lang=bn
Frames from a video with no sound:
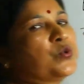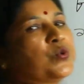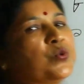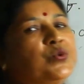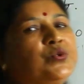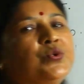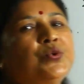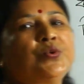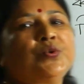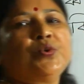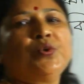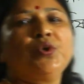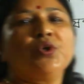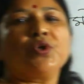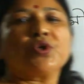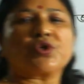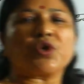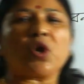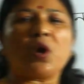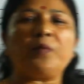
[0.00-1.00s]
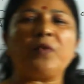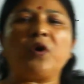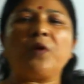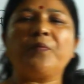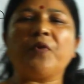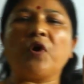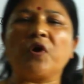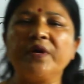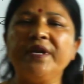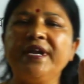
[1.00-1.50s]
দুটো
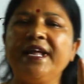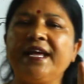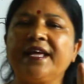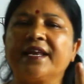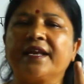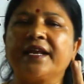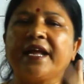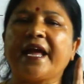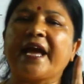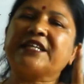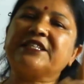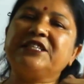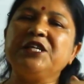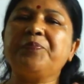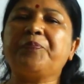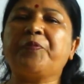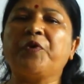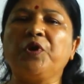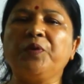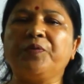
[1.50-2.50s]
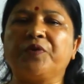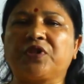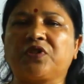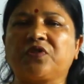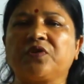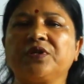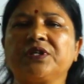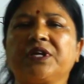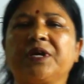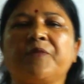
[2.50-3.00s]
সমবর্ণের একটি
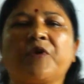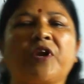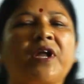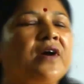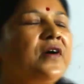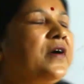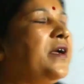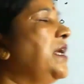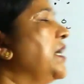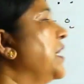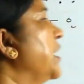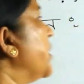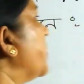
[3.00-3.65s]
পরিবর্তনকে বলা হয়